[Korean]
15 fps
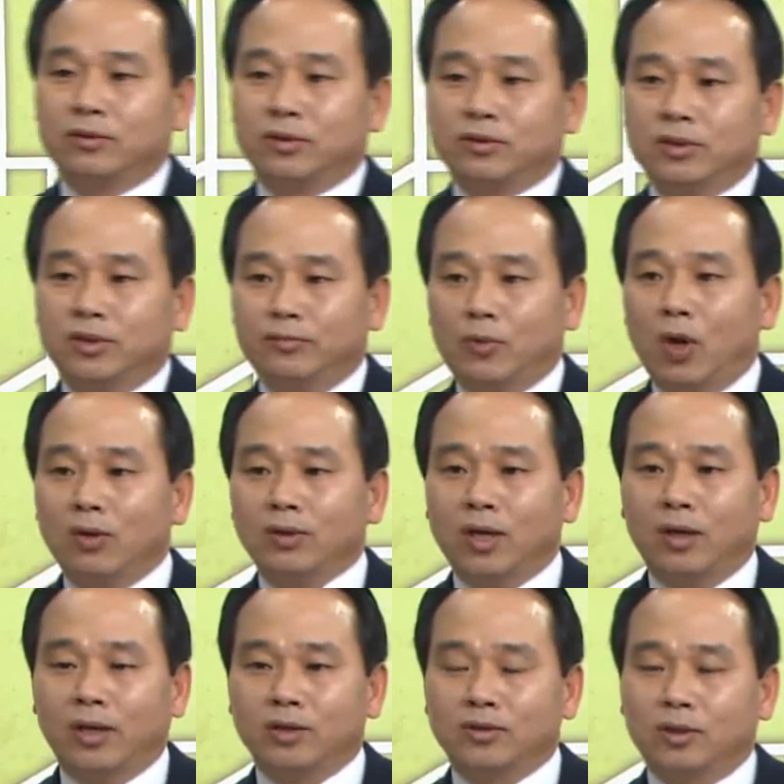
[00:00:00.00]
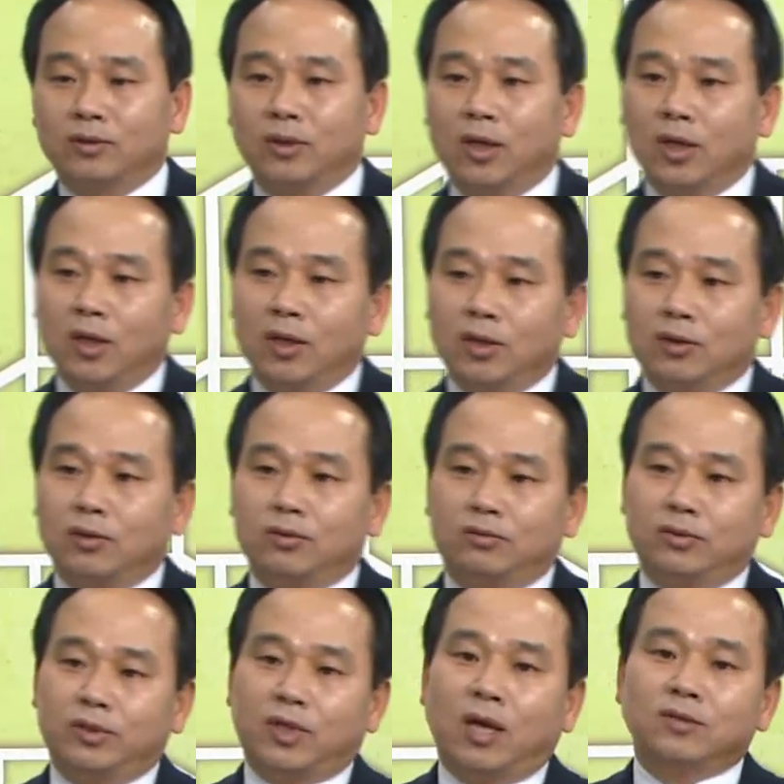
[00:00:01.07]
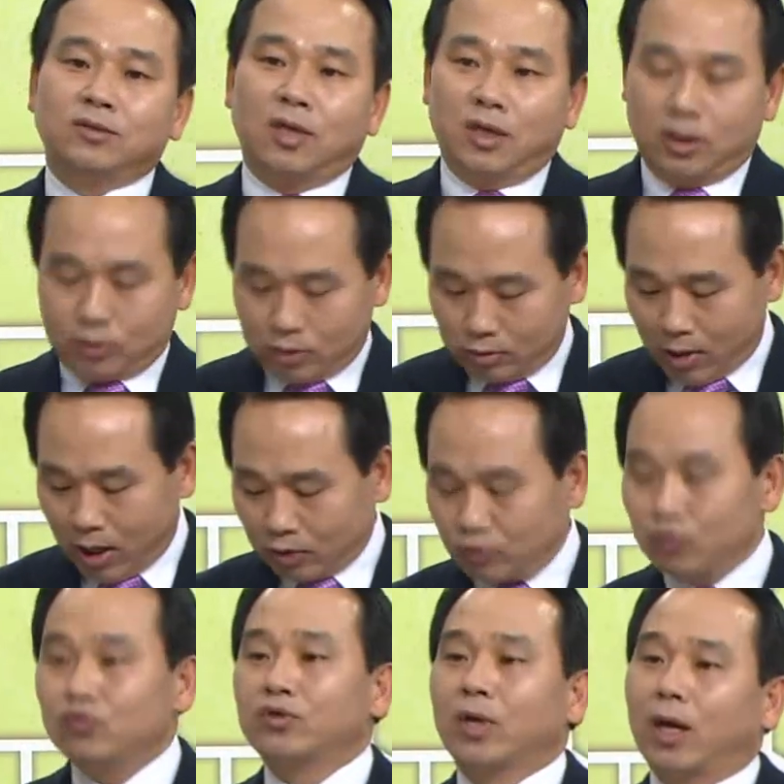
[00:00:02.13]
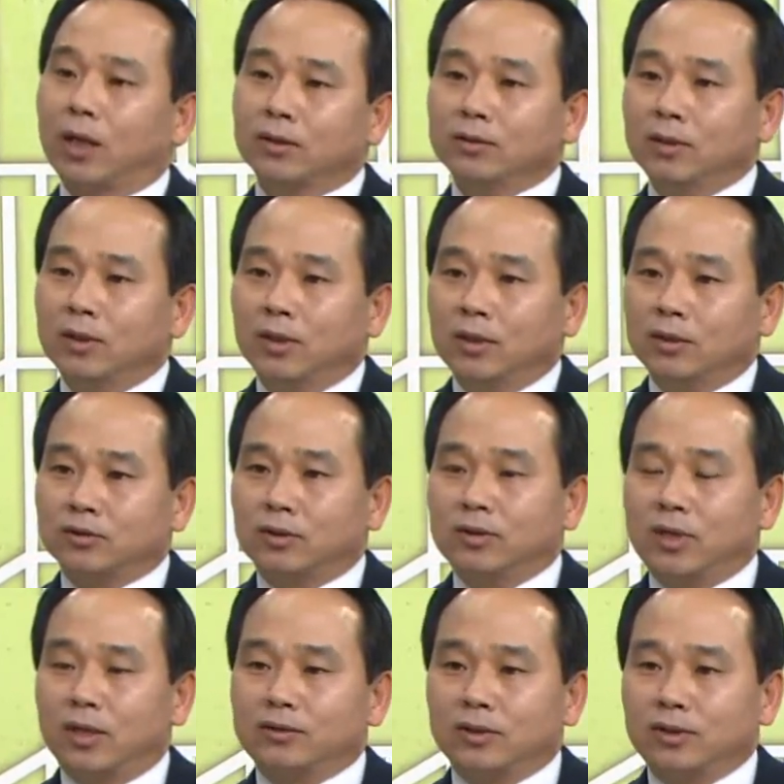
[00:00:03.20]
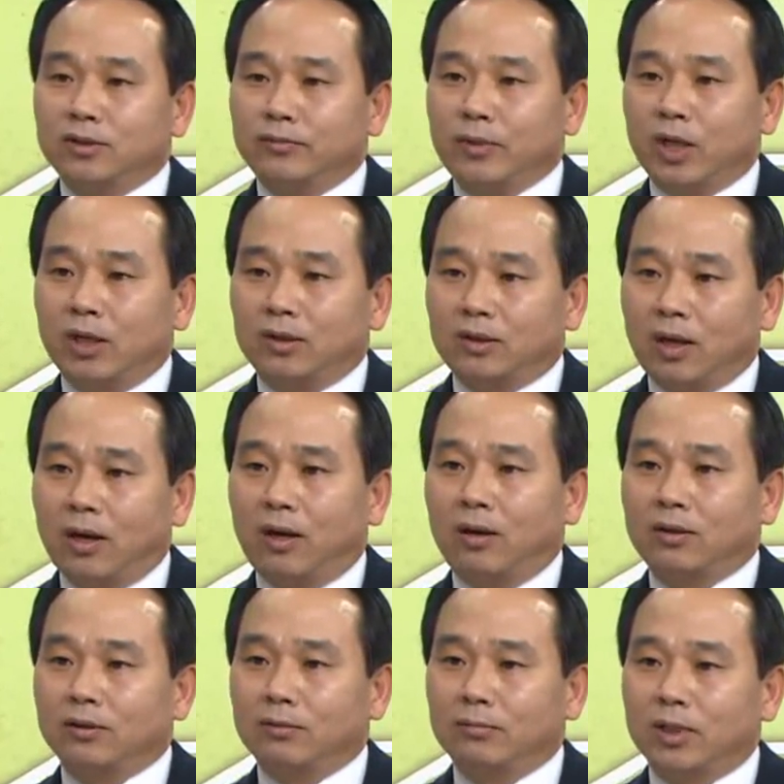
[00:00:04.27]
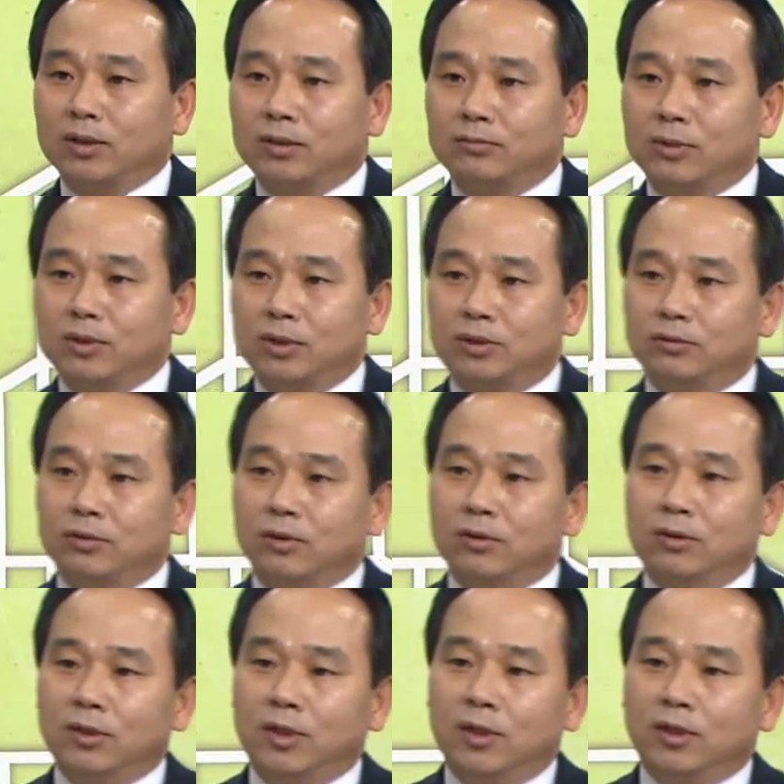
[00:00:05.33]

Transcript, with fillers: 그래서 이 명량해전 이것도 이제 한산해전과 아주 유사한 전략적인 의미가 있다 이런 말씀을 드리고요.